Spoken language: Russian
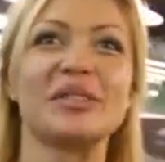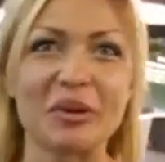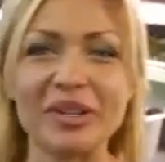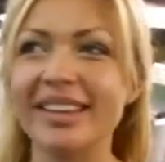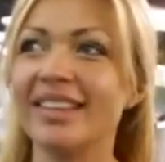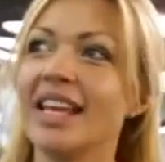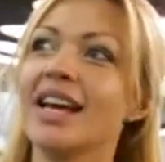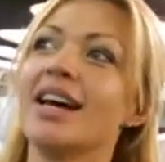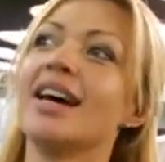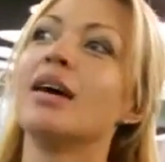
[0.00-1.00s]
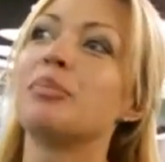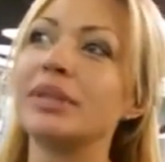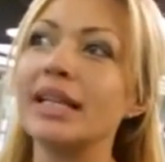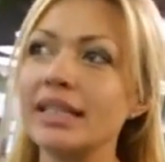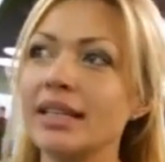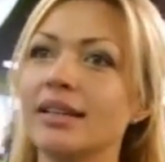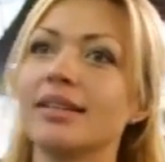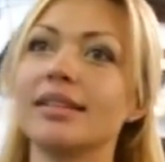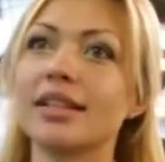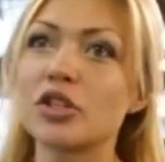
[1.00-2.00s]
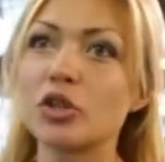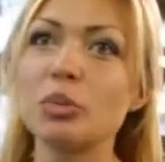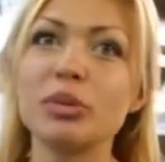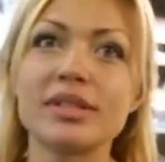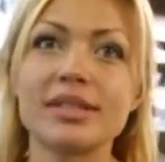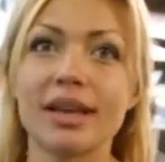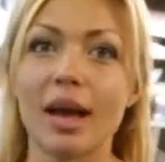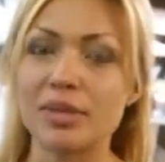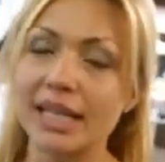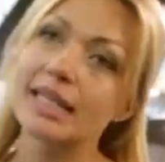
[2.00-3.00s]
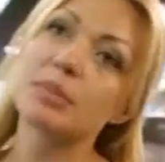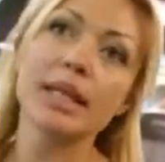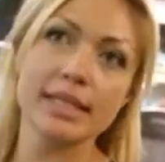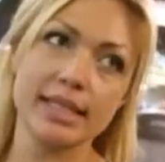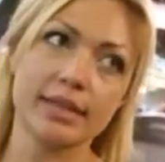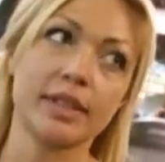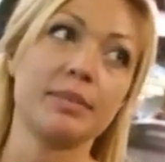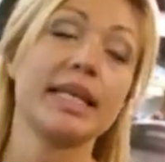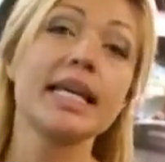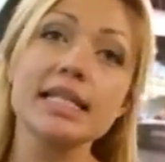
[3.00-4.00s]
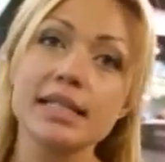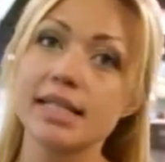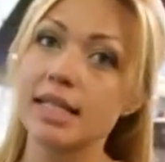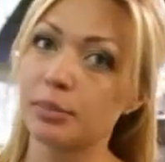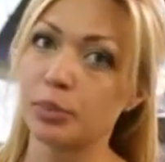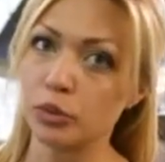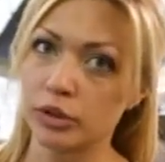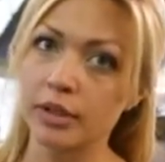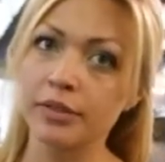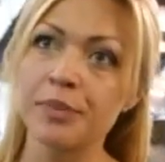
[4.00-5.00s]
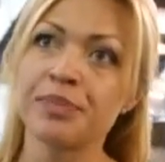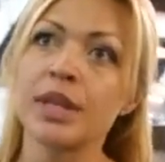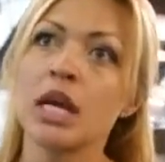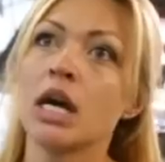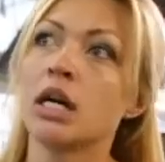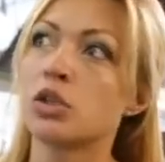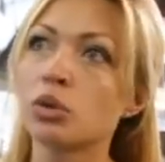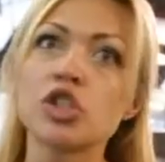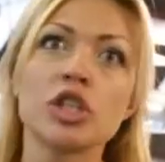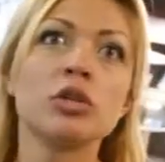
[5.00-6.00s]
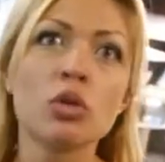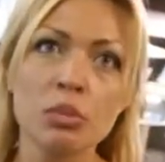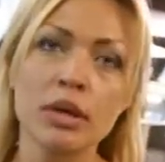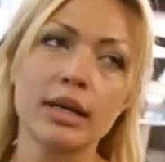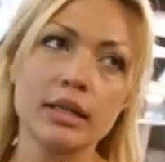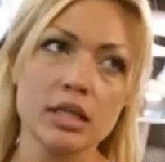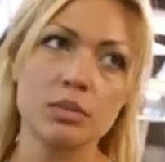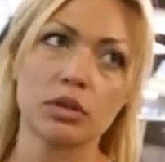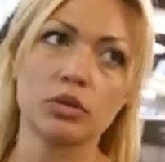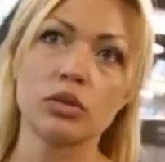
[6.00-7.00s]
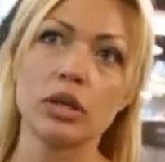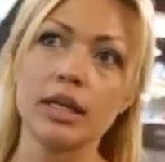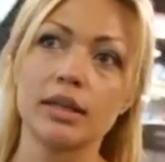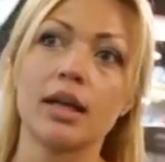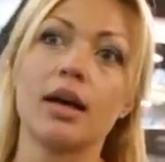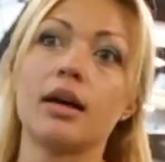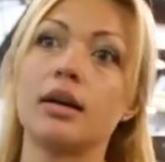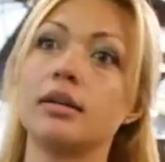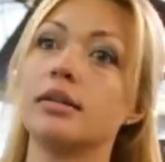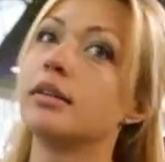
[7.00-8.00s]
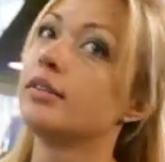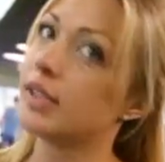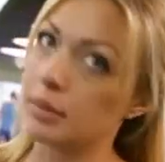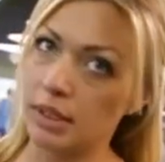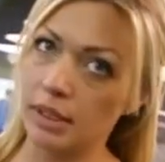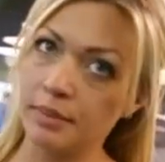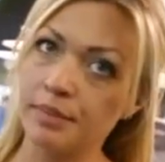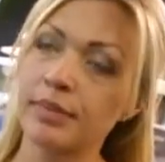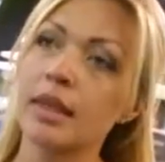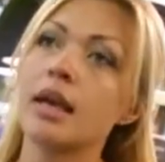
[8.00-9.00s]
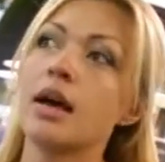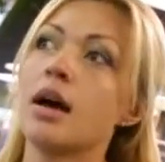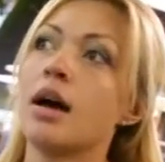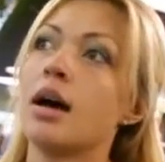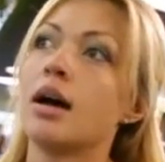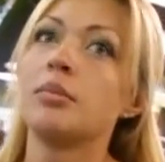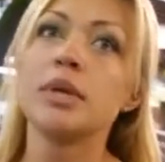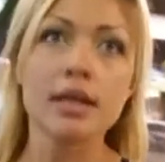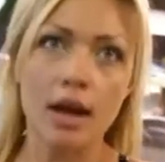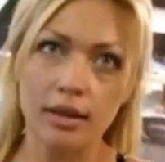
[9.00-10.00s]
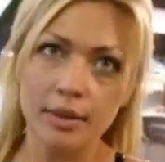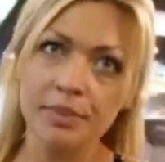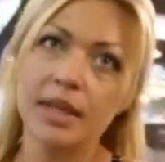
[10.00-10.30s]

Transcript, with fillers: стройной, питание должно быть обязательно сбалансированным. Есть 7 пунктов, Суточной нормы организма – это витамины, минералы,